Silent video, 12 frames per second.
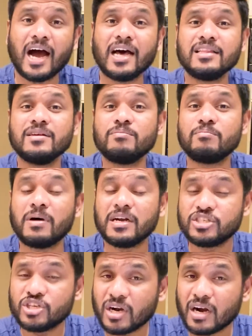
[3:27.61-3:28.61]
அது
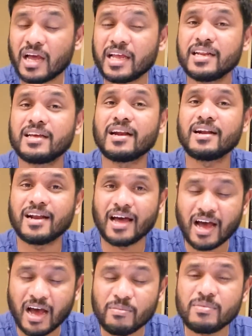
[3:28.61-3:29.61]
மனுஷர்களாக இருக்கிற
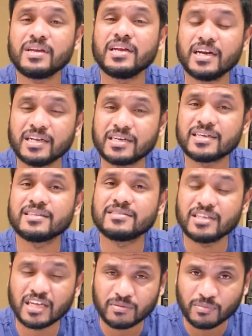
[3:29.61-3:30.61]
நாம் எடுக்கிற
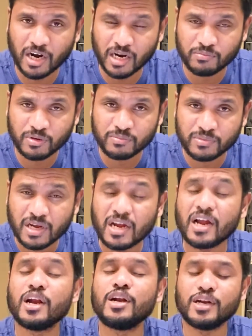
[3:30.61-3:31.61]
தீர்மானமும்
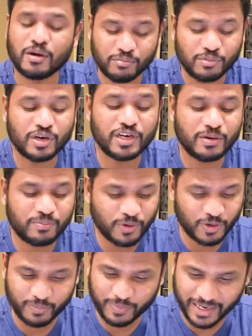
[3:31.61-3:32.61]
நம்முடைய
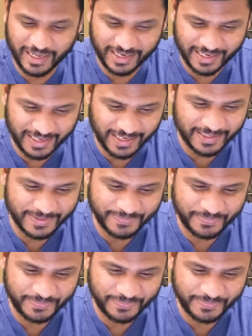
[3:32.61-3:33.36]
பொறுப்பாக இருக்கிறது